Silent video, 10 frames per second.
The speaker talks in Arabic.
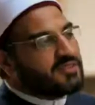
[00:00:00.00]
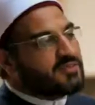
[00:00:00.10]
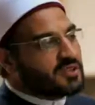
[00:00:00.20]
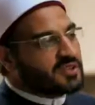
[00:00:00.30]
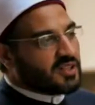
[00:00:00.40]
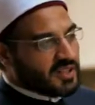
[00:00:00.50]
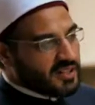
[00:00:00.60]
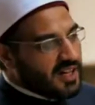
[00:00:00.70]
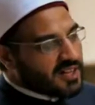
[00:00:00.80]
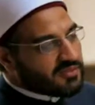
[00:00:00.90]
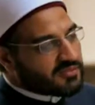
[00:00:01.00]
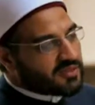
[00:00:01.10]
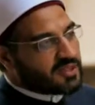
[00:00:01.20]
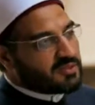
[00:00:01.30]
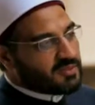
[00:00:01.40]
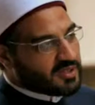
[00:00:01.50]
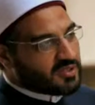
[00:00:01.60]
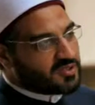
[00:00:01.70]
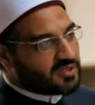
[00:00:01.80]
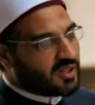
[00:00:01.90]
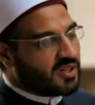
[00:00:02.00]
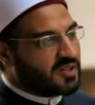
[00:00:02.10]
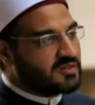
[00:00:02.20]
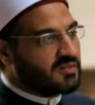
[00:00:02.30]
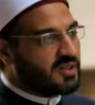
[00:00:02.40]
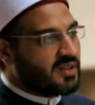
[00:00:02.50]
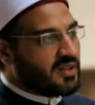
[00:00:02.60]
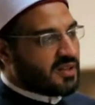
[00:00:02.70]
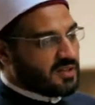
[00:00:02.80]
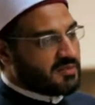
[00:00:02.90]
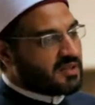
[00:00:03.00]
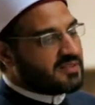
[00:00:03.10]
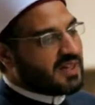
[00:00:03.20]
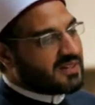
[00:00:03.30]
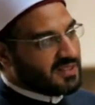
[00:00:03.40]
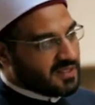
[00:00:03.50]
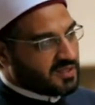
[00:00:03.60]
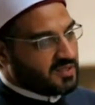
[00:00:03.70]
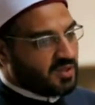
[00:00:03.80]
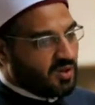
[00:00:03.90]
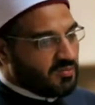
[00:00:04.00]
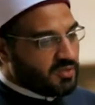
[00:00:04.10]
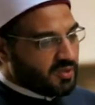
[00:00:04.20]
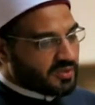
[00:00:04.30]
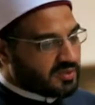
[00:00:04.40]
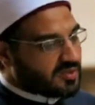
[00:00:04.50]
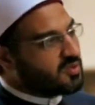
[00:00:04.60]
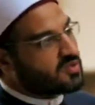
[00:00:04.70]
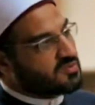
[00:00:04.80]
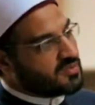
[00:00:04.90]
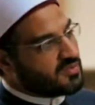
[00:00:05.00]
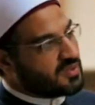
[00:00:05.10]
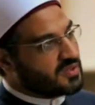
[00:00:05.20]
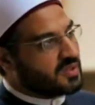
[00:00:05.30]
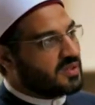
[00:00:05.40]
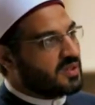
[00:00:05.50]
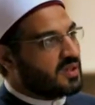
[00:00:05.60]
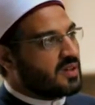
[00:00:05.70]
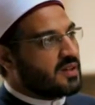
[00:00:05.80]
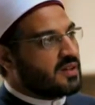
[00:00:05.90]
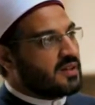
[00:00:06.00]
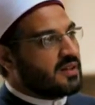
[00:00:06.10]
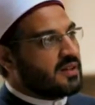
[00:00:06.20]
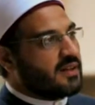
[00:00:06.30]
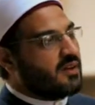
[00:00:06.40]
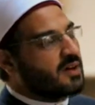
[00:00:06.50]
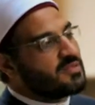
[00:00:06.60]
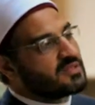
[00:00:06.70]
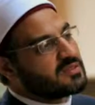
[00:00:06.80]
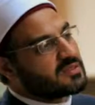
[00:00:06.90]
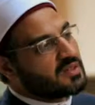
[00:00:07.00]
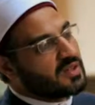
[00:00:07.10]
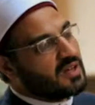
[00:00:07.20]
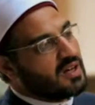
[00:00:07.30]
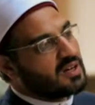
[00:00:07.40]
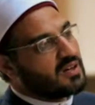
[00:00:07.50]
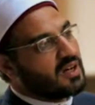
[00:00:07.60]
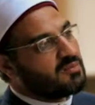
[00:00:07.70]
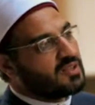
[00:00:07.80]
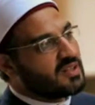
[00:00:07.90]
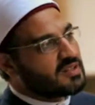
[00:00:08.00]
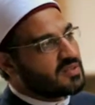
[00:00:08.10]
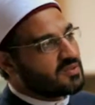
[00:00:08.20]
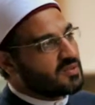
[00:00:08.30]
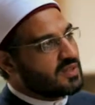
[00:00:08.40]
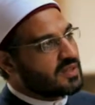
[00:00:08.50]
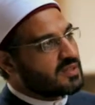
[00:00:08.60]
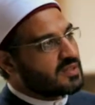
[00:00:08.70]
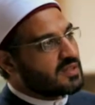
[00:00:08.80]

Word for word: في الفطره يعني حاجه طبعًا. في الفطره ما بيقدرش يتخلص منها يبقى انت عندك حب الوطن ده جزء من الفطره طبعا لو يعني حبيت لو لو حبينا نقول لك